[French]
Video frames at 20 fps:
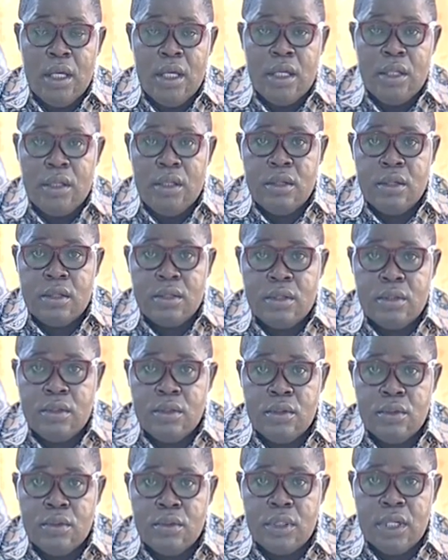Et donc,
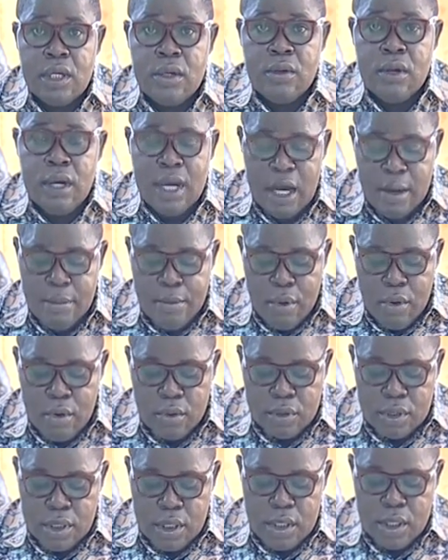euh, nous allons
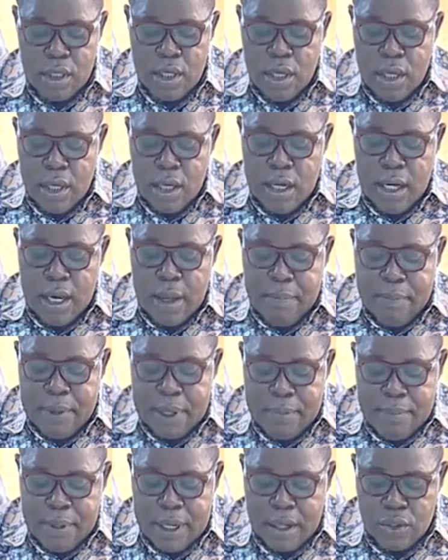aborder la
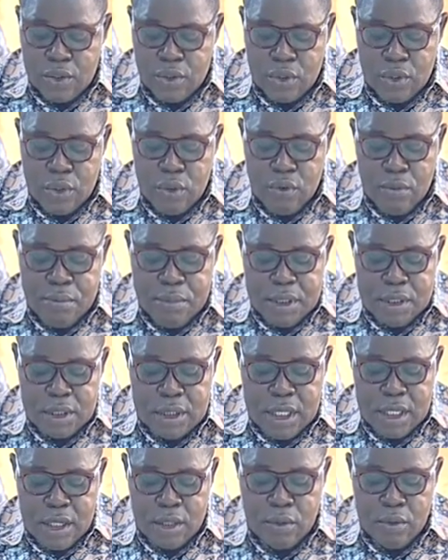préparation au
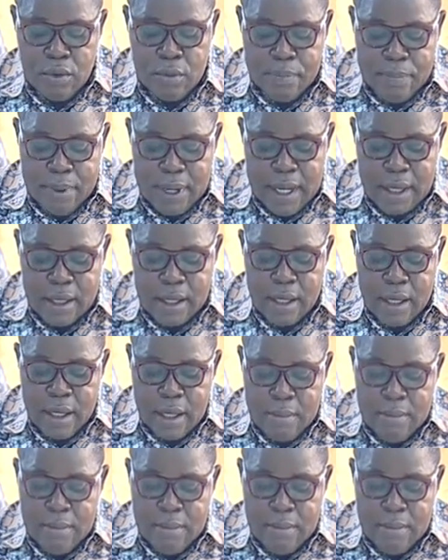mystère de Pâques.